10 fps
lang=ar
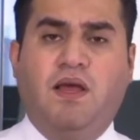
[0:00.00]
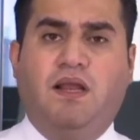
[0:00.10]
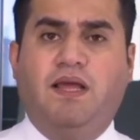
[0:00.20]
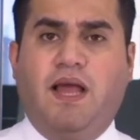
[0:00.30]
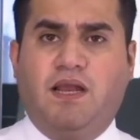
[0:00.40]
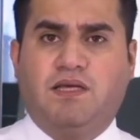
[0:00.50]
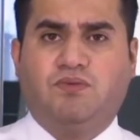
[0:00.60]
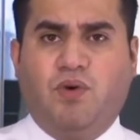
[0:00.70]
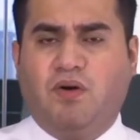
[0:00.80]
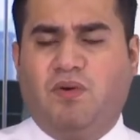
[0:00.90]

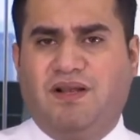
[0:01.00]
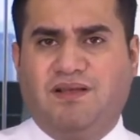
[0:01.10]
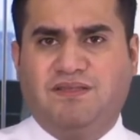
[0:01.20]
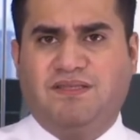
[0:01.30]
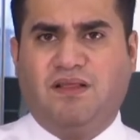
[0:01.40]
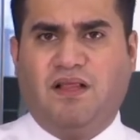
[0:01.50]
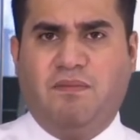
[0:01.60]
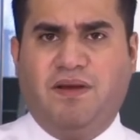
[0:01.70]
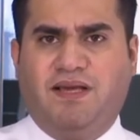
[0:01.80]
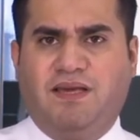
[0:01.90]
للأسواق وللاقتصاد
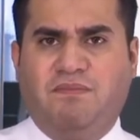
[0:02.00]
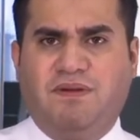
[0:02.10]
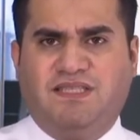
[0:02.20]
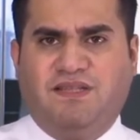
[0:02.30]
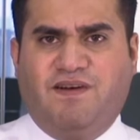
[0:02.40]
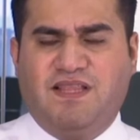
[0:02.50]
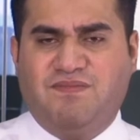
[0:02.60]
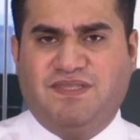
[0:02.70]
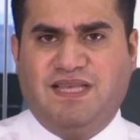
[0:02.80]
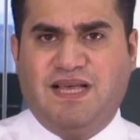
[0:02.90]
الأمريكي بالاستفادة
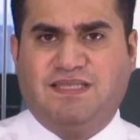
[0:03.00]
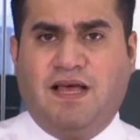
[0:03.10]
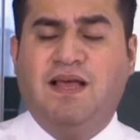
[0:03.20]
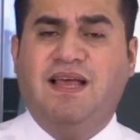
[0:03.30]
من سياسة